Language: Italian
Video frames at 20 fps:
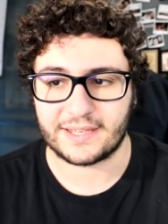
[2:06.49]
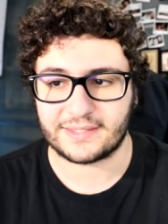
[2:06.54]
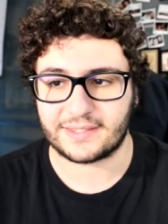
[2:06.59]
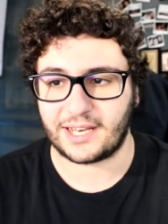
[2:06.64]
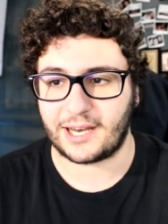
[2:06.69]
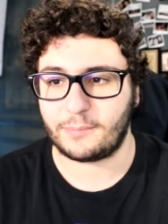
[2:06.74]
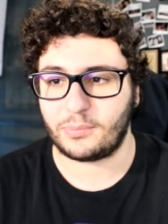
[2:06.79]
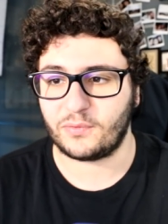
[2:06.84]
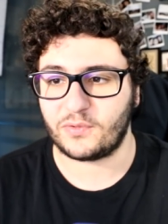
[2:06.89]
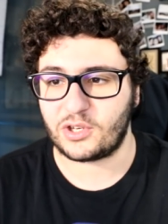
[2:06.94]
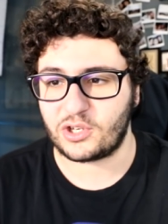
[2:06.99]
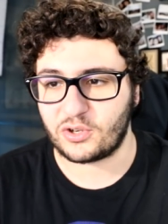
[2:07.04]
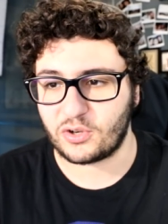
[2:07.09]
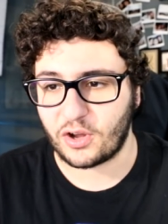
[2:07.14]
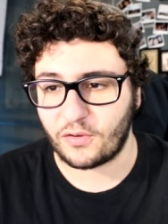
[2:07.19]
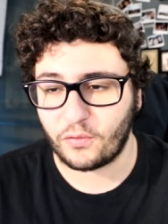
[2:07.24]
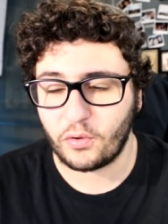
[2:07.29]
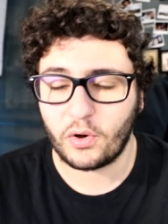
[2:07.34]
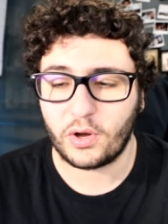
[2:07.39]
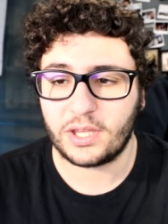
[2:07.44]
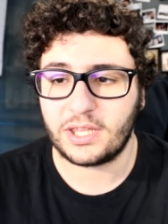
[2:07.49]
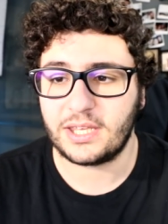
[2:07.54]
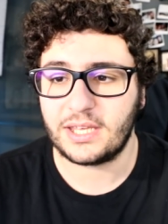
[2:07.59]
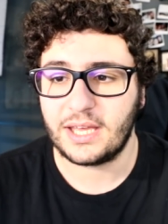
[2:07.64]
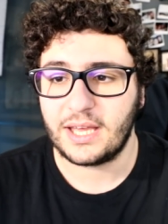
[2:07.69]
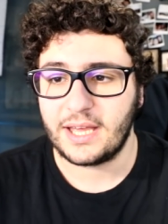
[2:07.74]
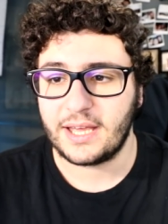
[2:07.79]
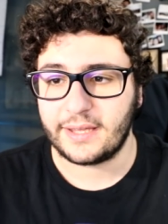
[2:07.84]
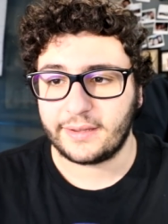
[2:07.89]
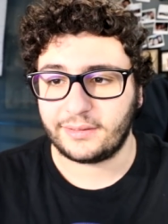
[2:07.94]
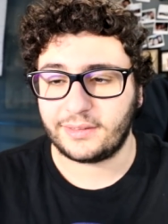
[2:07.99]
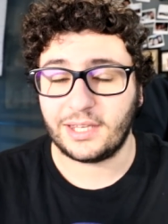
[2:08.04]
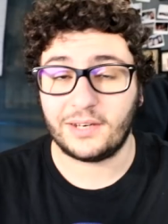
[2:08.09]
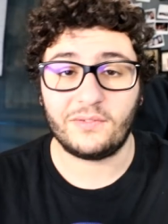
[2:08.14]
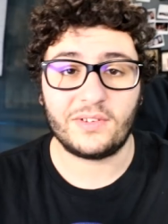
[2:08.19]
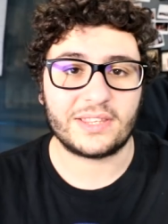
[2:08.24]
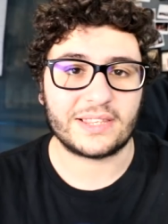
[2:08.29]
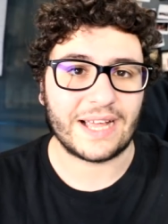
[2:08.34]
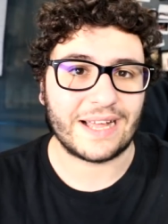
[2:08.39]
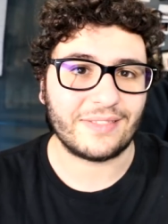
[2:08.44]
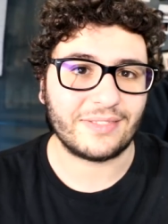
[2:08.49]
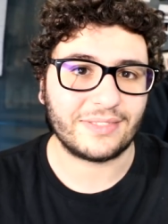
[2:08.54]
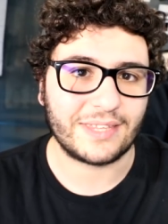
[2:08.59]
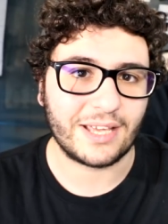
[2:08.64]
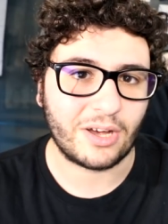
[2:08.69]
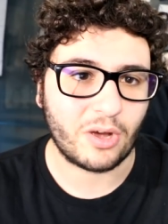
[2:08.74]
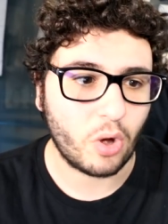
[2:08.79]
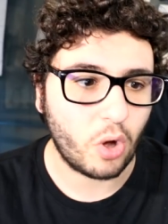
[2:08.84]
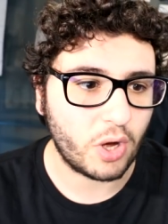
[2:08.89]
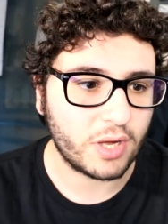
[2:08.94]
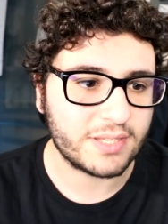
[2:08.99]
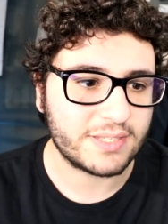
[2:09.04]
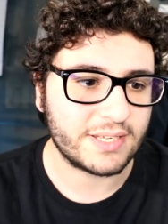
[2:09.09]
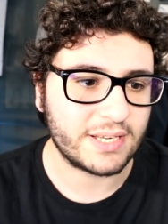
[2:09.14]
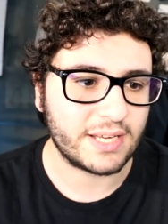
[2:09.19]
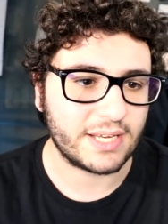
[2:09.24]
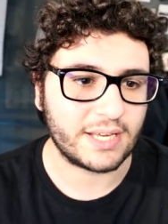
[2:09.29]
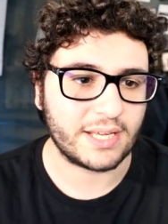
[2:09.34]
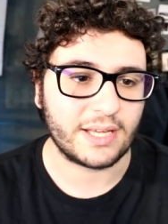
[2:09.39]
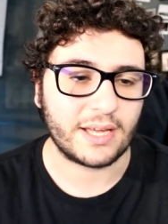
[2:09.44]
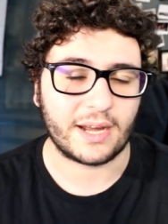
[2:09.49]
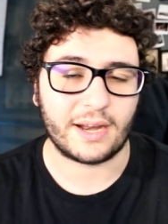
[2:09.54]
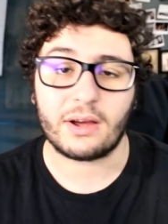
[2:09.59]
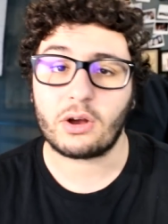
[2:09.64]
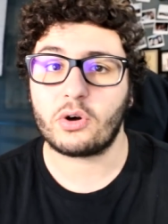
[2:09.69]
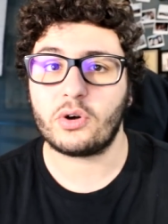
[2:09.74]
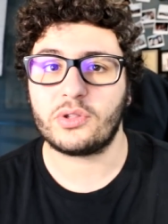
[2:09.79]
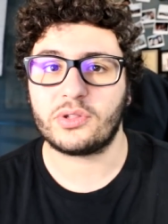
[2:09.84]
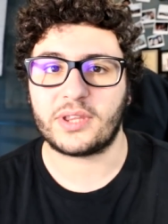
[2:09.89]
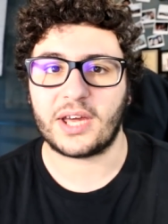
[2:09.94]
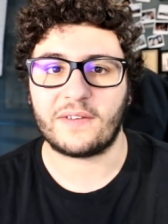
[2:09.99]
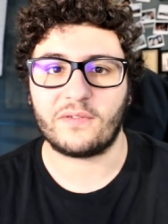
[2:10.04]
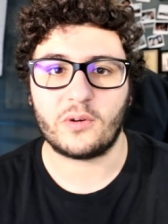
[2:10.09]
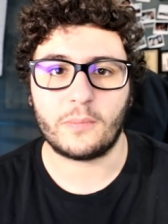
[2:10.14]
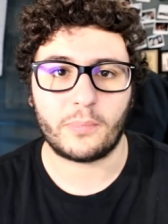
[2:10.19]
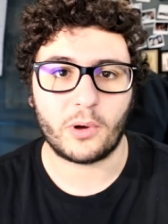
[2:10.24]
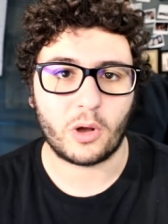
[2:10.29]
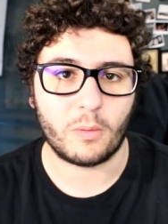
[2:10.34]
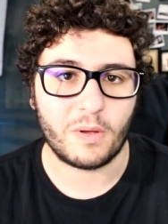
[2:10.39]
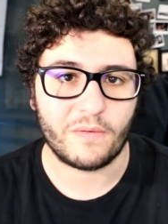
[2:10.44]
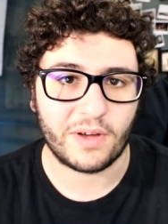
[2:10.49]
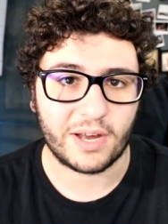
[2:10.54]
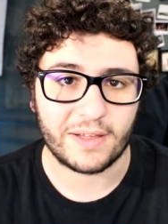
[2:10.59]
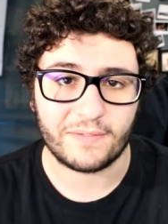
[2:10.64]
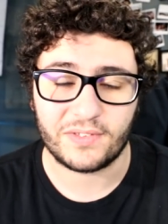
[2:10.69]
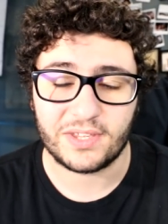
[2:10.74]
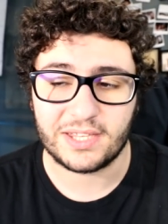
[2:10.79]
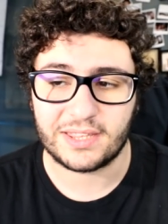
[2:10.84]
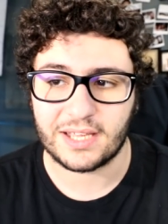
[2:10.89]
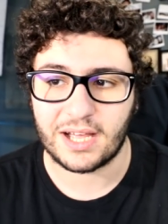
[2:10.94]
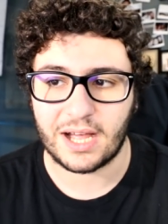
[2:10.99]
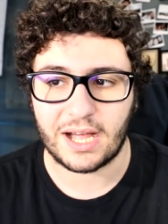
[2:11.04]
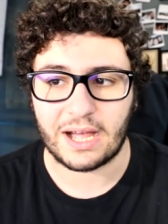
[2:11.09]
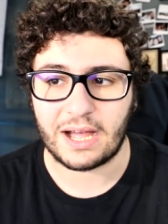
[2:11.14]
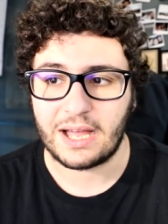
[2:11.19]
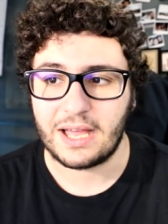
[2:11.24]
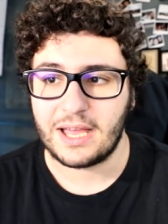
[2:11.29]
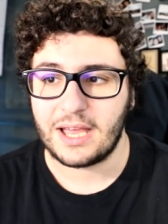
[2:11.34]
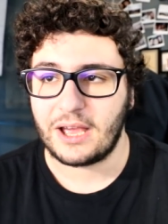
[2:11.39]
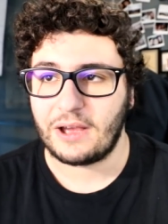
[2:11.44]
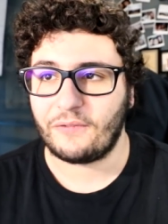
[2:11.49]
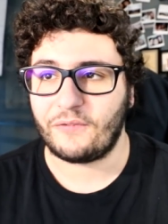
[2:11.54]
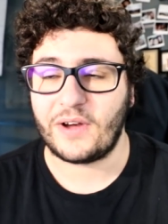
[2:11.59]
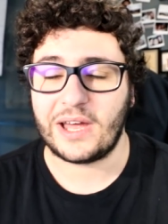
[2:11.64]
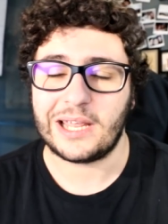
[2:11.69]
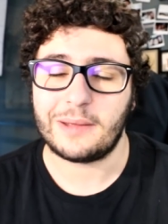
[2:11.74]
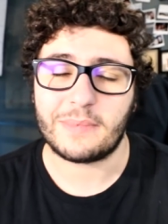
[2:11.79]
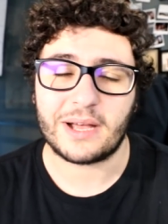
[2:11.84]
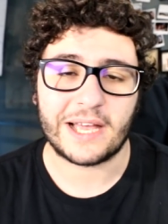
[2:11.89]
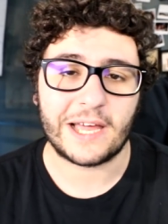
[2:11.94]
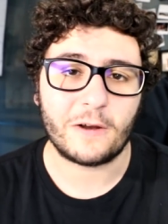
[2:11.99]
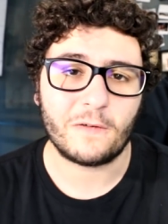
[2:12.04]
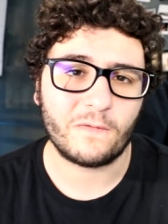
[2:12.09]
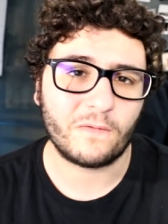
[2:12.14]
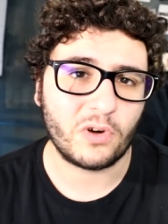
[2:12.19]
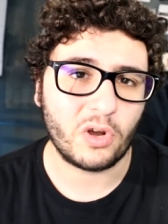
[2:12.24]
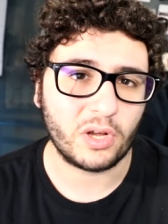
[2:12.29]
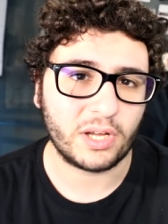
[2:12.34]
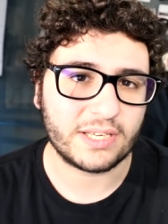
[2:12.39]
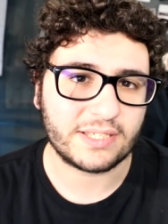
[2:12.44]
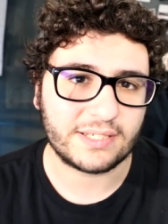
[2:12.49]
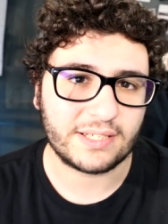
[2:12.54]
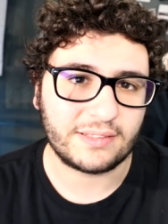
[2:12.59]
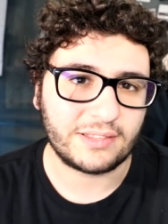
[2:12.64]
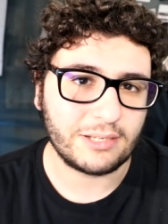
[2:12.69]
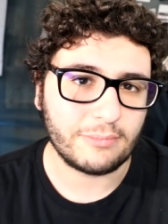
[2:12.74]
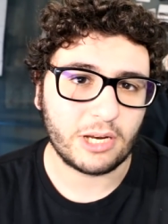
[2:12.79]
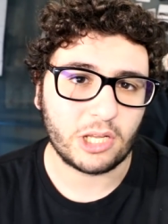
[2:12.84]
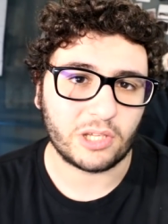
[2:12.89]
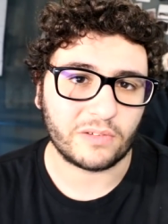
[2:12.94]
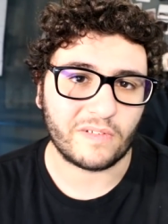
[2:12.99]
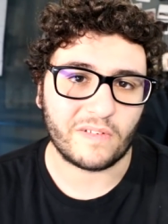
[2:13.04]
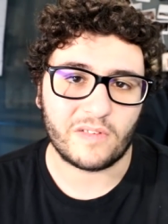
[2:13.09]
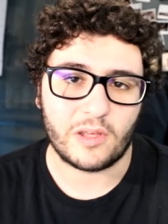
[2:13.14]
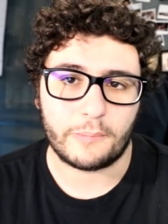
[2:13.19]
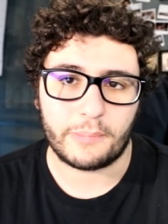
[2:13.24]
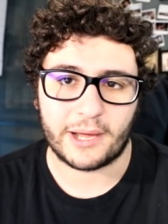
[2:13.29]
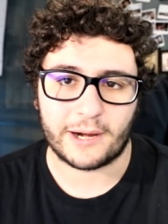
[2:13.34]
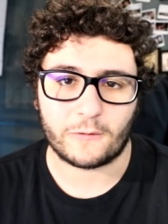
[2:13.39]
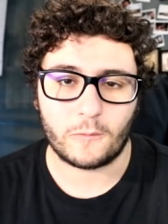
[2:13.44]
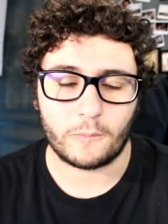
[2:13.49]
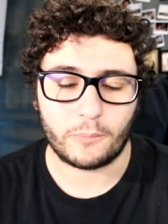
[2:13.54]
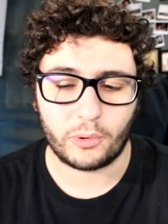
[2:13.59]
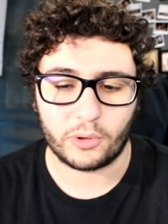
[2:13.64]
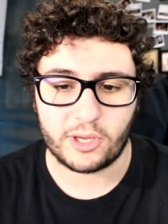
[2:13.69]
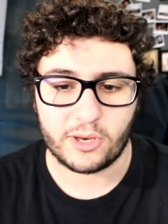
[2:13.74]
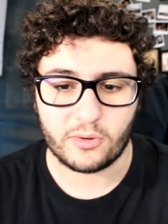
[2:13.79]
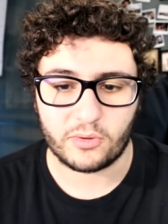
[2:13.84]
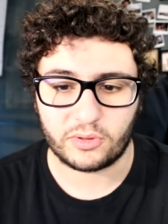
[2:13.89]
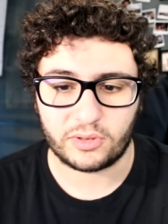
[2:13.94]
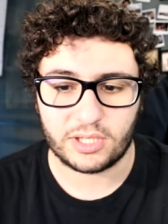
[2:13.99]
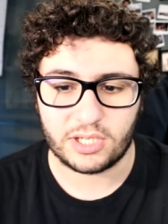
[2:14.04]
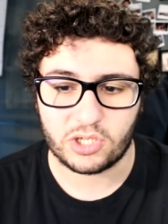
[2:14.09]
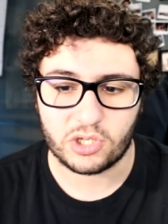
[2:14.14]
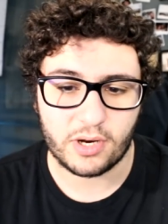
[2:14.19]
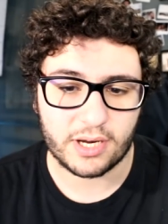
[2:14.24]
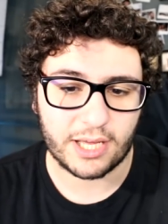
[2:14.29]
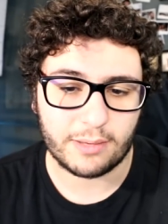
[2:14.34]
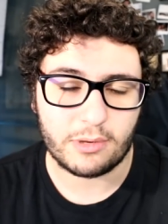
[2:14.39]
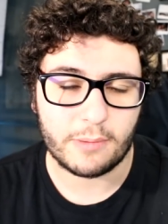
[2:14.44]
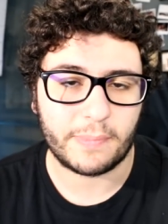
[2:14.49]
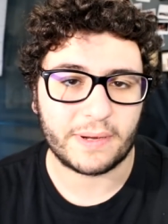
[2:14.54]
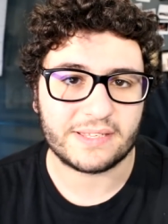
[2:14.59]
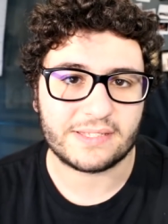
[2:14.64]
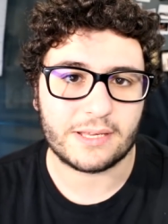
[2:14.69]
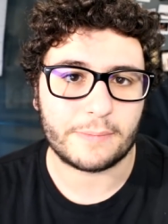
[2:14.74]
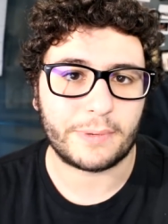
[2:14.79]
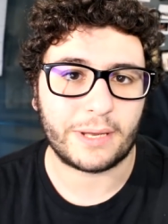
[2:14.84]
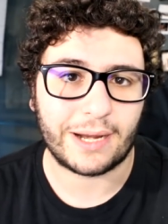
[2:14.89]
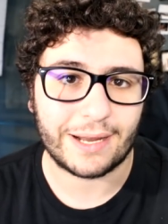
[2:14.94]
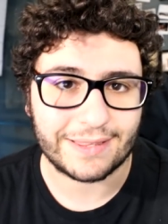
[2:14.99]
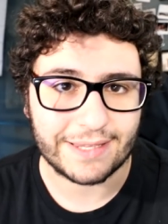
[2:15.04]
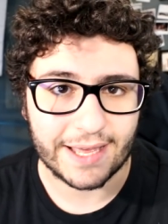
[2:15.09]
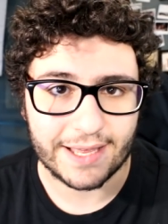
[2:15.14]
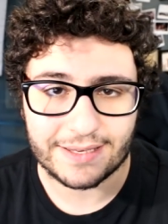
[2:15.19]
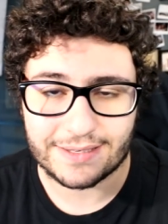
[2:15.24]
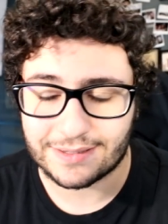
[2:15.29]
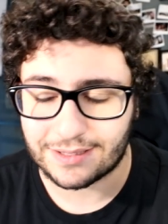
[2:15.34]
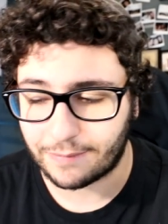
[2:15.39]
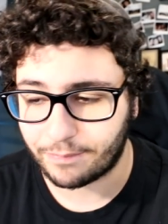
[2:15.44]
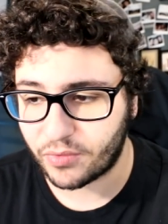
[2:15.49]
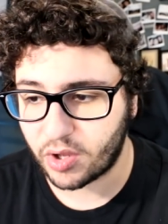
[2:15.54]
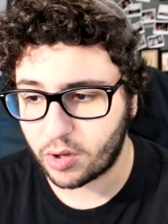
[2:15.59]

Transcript: Stare più vicino a voi, dirvi tante cose, raccontarvi un po' come va la vita, fare magari un vlog a settimana dove vi parlo un pochino di ciò che mi passa per la testa.